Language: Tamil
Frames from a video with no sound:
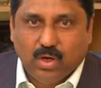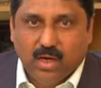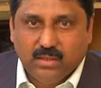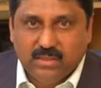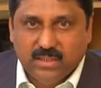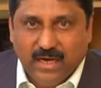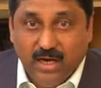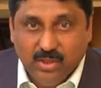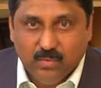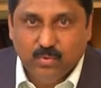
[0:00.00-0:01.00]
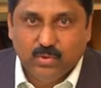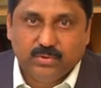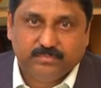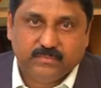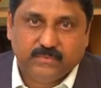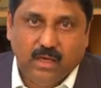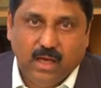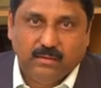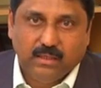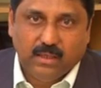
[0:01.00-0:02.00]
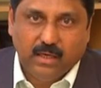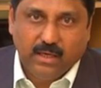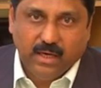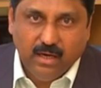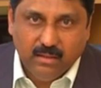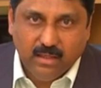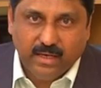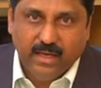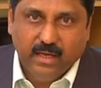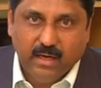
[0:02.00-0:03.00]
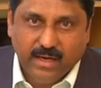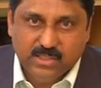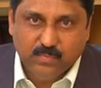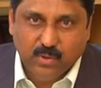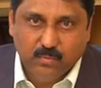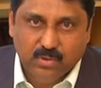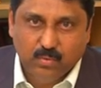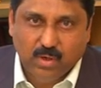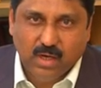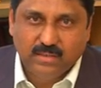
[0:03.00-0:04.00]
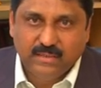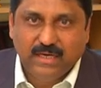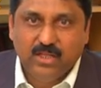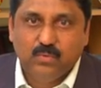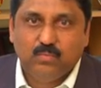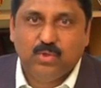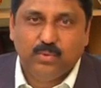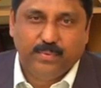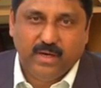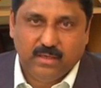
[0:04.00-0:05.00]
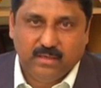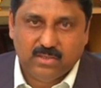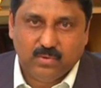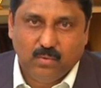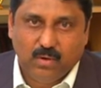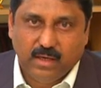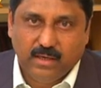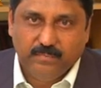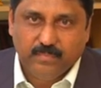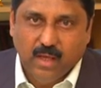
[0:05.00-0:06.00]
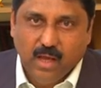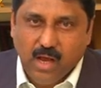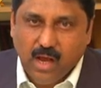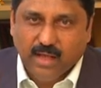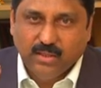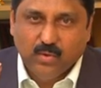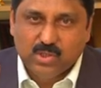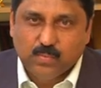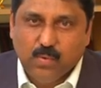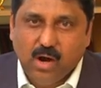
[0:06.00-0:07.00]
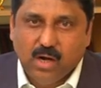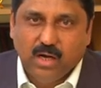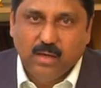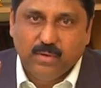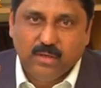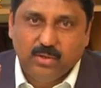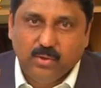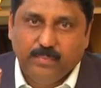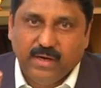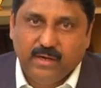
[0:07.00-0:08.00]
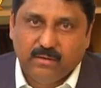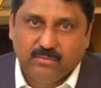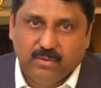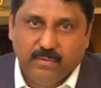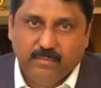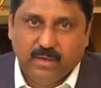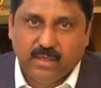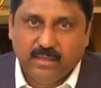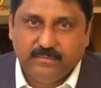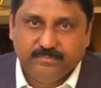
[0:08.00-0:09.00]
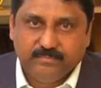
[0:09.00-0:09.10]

உட்காந்துட்டு எழுந்தும்போது அந்த எழுந்த ரே ரைஸ் பண்ணும்போது உட்காந்துட்டு எழுந்தும்போது பெயின் இருக்குன்னு சொல்லுவாங்க அந்த ஒரு ஸ்பாட்டில் மட்டும் பெயின் இருக்கும் அப்படிம்பாங்க